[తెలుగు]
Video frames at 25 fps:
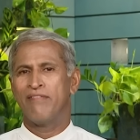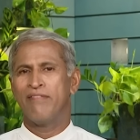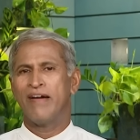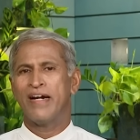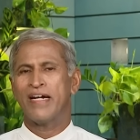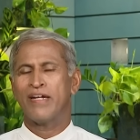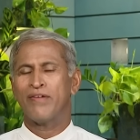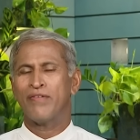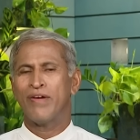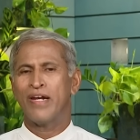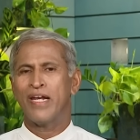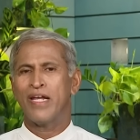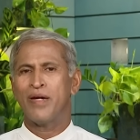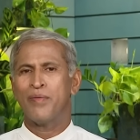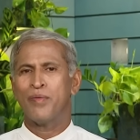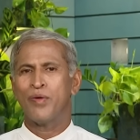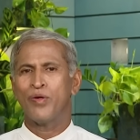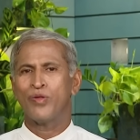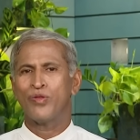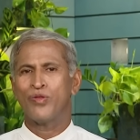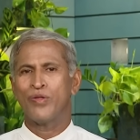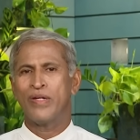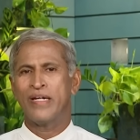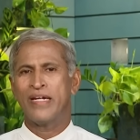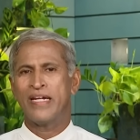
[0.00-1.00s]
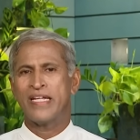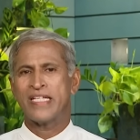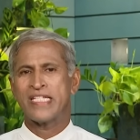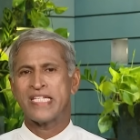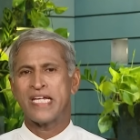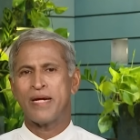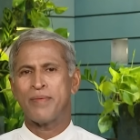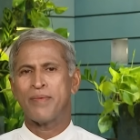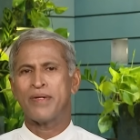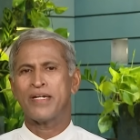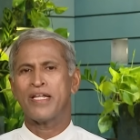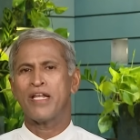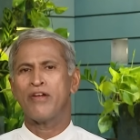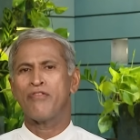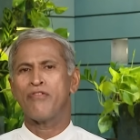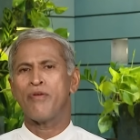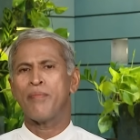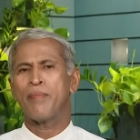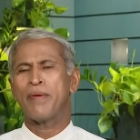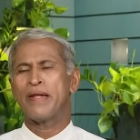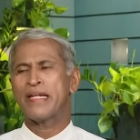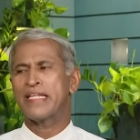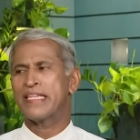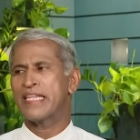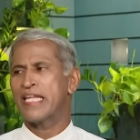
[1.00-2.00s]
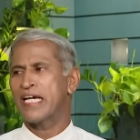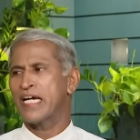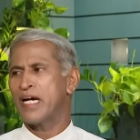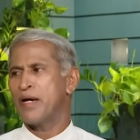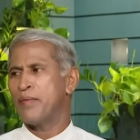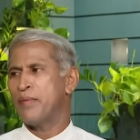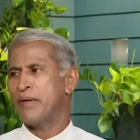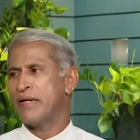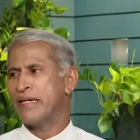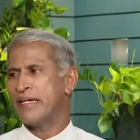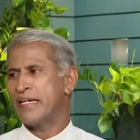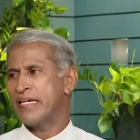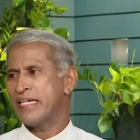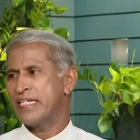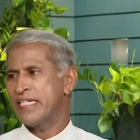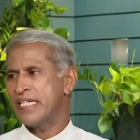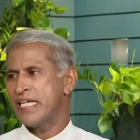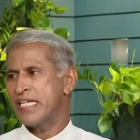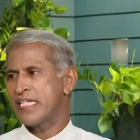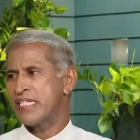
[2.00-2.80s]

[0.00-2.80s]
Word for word: వాటి వల్ల ఏమవుతుందంటే చెమటలు విపరీతంగా పట్టేసి